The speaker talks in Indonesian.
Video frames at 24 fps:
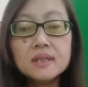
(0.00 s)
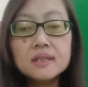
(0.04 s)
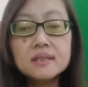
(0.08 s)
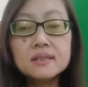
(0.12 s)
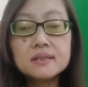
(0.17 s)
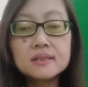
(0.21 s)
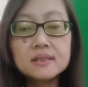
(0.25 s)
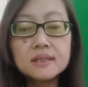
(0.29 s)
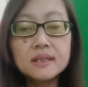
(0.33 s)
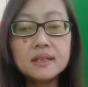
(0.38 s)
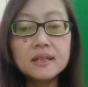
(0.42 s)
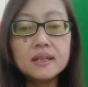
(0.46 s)

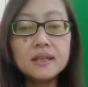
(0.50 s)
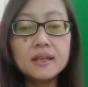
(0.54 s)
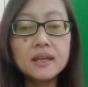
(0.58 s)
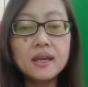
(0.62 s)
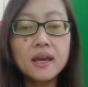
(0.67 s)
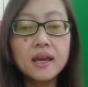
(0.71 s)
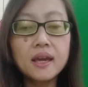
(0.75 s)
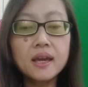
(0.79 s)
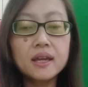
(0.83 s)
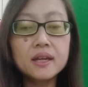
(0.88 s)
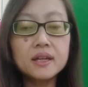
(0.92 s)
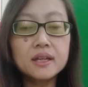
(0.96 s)

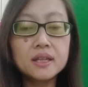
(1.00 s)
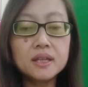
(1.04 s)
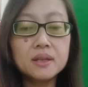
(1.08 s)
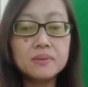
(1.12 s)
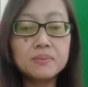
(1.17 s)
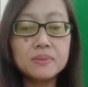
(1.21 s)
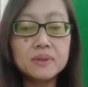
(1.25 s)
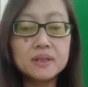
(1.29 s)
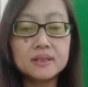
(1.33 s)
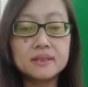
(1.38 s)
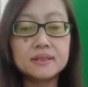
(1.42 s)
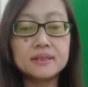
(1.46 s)
Sea
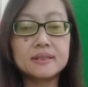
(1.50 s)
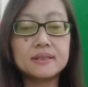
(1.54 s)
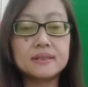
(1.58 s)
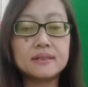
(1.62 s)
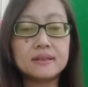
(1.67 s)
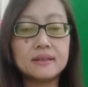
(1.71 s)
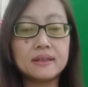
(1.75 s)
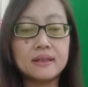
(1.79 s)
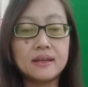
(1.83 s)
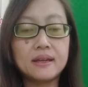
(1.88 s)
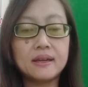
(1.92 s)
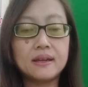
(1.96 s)
animals.
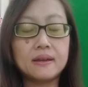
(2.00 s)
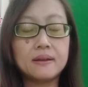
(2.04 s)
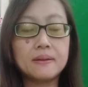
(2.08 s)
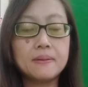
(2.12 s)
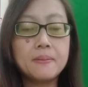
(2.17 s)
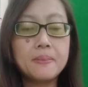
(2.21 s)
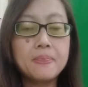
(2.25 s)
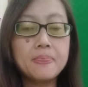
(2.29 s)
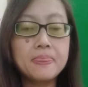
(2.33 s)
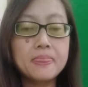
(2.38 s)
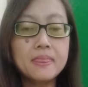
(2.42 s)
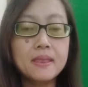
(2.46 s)

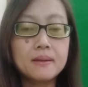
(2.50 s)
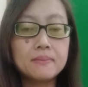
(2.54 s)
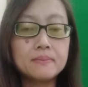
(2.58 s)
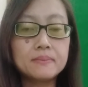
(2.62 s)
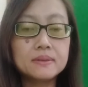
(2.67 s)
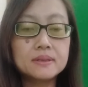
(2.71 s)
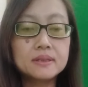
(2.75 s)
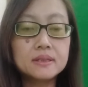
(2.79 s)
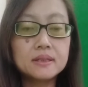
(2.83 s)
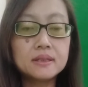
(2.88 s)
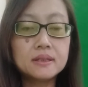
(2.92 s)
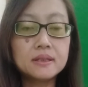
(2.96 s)
Nah,
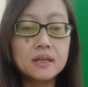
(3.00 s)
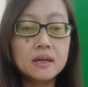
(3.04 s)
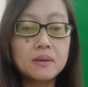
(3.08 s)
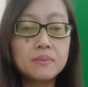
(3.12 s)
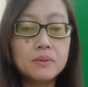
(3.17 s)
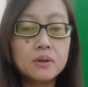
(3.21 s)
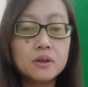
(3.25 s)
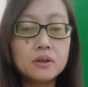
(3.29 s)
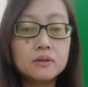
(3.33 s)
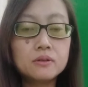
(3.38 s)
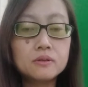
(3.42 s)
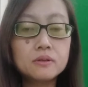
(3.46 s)
Miss Winda
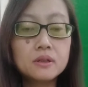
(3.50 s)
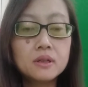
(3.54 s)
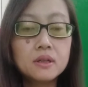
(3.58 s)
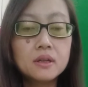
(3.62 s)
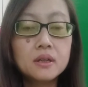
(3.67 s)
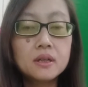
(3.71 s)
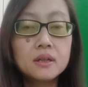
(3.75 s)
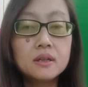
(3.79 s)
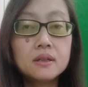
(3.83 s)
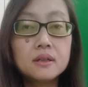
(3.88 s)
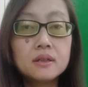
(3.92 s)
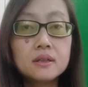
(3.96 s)
mau
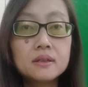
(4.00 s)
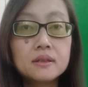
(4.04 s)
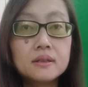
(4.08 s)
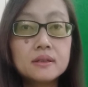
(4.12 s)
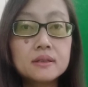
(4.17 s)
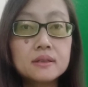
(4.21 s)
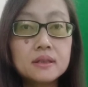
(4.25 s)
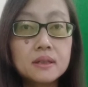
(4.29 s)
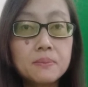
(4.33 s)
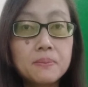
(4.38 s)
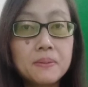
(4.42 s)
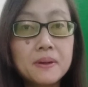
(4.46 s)

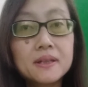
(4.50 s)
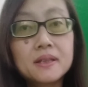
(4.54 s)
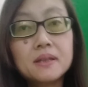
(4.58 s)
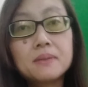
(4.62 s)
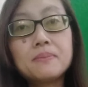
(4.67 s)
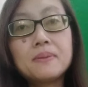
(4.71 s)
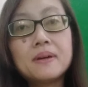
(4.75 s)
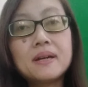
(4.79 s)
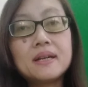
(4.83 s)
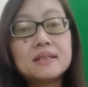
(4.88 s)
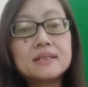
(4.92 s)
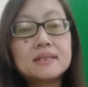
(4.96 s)

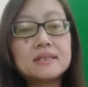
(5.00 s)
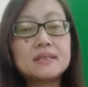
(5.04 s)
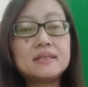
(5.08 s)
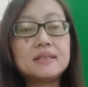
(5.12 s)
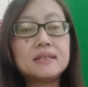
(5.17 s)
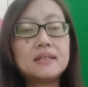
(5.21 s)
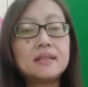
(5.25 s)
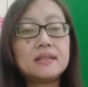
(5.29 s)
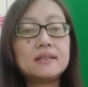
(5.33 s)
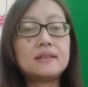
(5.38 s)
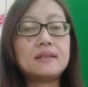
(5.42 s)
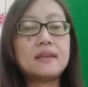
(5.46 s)
tebak-tebakan
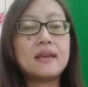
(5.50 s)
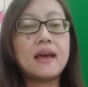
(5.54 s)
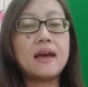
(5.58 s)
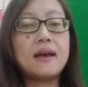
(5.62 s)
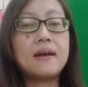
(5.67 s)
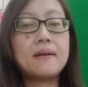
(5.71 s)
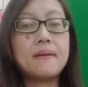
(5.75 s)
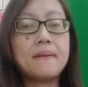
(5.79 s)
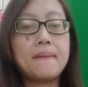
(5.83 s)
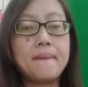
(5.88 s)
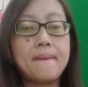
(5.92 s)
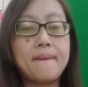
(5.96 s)
sedikit
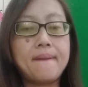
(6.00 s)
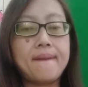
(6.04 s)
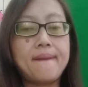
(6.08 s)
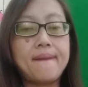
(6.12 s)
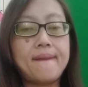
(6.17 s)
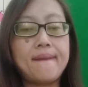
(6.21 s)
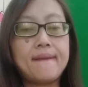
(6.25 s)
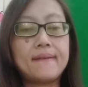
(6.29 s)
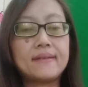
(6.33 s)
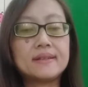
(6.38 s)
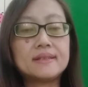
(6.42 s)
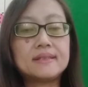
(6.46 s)
ya.
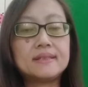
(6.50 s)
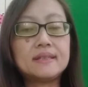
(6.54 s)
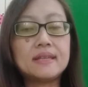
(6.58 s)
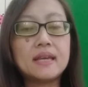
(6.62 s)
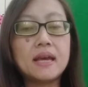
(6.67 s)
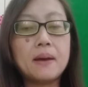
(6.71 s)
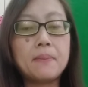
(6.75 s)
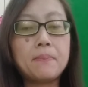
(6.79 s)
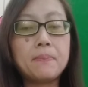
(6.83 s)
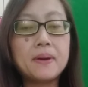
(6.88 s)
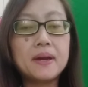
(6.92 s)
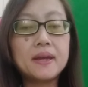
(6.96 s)

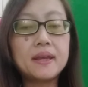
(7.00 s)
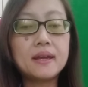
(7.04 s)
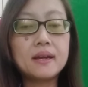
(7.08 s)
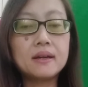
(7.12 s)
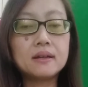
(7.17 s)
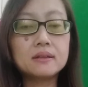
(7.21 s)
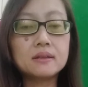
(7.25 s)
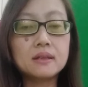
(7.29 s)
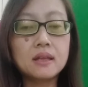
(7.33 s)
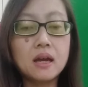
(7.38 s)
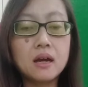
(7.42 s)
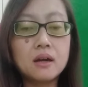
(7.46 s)
Siapa
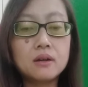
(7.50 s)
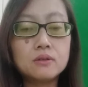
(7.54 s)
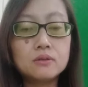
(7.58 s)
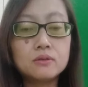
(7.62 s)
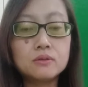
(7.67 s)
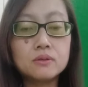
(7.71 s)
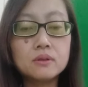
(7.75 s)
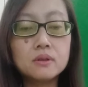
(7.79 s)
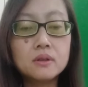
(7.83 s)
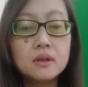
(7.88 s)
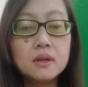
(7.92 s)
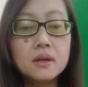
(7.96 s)
yang
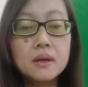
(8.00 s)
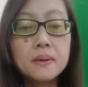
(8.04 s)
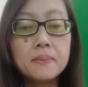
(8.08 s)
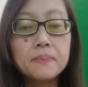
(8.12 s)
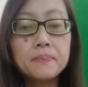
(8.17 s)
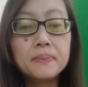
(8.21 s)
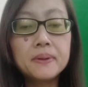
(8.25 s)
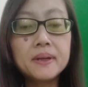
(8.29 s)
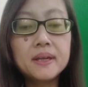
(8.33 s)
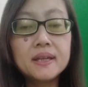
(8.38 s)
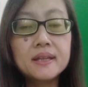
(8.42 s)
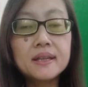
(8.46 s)
tahu
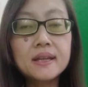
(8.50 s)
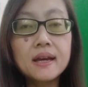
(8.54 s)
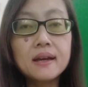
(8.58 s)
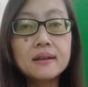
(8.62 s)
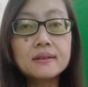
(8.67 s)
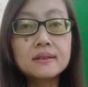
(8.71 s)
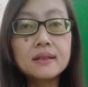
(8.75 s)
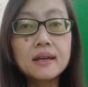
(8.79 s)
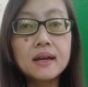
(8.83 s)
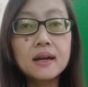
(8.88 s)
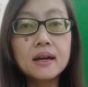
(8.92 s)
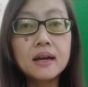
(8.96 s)

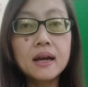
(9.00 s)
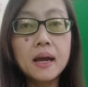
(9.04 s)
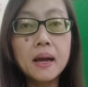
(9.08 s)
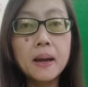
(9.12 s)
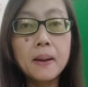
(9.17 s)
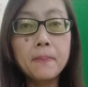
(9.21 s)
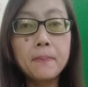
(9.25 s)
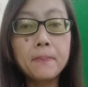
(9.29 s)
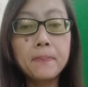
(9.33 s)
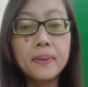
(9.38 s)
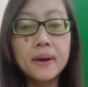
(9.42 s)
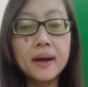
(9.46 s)
binatang
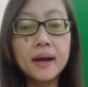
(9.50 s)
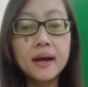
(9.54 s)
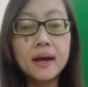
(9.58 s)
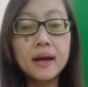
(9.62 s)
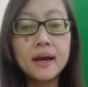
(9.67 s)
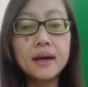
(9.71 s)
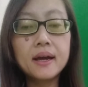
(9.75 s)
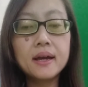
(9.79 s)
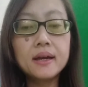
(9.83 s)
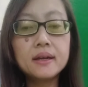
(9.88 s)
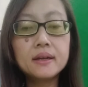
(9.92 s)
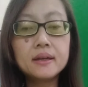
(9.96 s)
apa
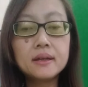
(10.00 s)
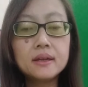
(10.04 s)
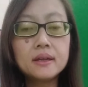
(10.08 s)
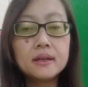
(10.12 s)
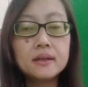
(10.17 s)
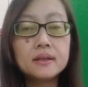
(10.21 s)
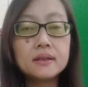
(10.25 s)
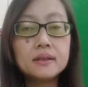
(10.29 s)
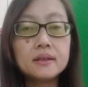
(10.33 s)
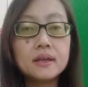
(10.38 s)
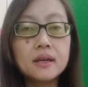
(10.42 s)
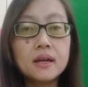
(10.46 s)

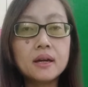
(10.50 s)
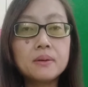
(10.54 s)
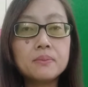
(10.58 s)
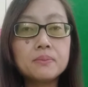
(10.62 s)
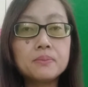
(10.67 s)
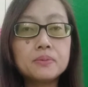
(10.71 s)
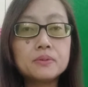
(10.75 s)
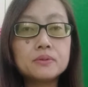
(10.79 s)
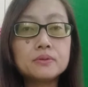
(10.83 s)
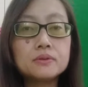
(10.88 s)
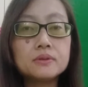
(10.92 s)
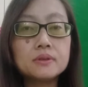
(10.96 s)
yang
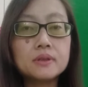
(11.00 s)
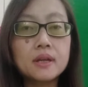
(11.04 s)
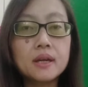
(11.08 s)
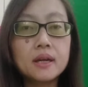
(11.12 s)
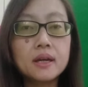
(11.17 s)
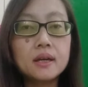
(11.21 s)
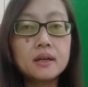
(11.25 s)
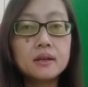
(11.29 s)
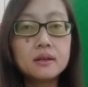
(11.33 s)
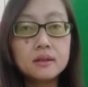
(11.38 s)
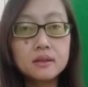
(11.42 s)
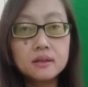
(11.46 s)

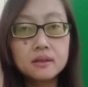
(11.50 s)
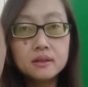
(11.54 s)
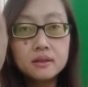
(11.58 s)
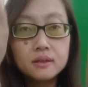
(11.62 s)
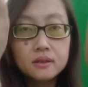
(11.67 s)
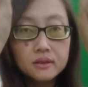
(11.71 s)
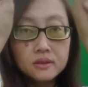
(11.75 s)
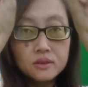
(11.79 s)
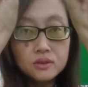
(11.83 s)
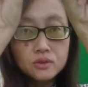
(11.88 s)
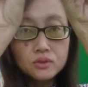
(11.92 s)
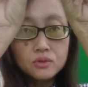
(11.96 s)
punya
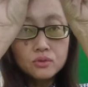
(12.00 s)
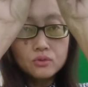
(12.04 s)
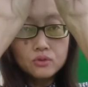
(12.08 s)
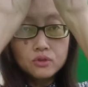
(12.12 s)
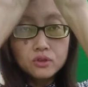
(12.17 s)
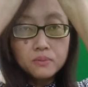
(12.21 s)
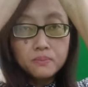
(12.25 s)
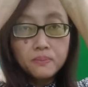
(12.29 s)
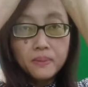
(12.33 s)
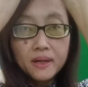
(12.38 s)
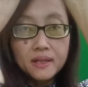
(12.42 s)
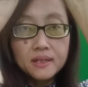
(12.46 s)

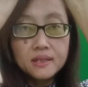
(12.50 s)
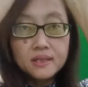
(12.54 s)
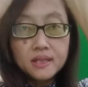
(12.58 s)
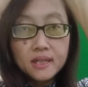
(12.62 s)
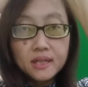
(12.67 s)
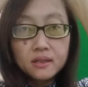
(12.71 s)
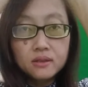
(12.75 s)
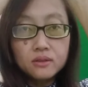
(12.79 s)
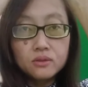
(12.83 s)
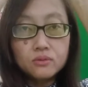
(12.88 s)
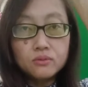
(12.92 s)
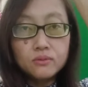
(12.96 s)
Sungut
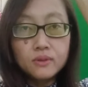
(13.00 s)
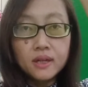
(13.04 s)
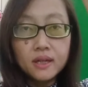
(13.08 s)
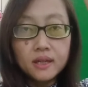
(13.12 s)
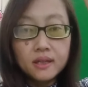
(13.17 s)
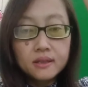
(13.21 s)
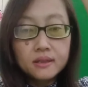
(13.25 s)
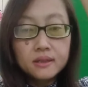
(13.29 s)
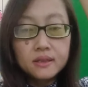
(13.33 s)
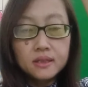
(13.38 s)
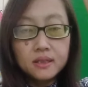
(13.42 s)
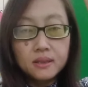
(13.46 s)
panjang
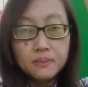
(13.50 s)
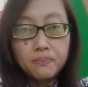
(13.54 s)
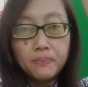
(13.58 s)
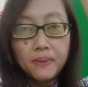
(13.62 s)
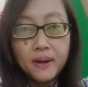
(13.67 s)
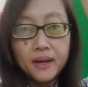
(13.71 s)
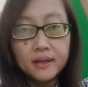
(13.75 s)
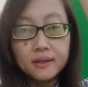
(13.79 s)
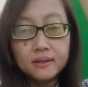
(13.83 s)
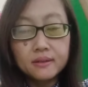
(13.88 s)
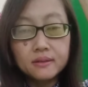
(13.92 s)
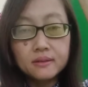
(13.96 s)
dua di
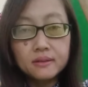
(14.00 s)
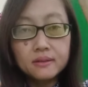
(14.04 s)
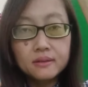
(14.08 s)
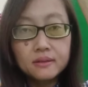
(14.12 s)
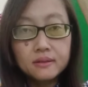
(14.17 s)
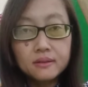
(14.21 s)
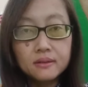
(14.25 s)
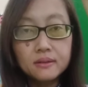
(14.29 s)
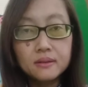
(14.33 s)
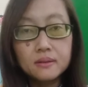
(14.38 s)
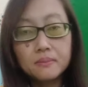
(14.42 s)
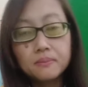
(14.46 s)
depan,
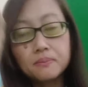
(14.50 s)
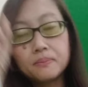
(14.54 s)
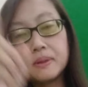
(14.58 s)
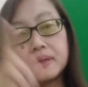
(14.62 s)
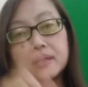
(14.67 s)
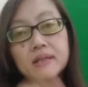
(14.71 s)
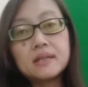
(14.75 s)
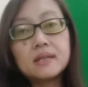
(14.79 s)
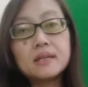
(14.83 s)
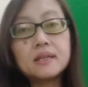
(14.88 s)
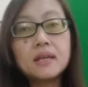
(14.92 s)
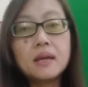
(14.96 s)

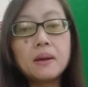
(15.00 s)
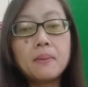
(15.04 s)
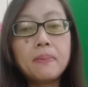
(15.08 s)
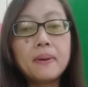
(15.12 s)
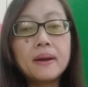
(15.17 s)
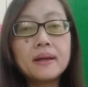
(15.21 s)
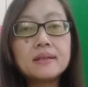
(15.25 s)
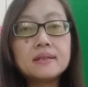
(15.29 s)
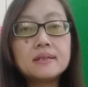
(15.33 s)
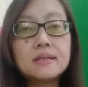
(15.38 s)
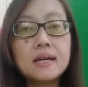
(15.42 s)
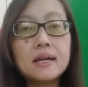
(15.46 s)
badannya
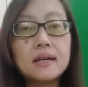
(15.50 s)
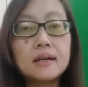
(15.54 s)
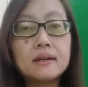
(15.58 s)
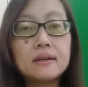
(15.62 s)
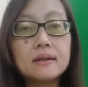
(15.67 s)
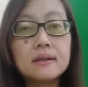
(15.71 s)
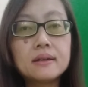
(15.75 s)
panjang.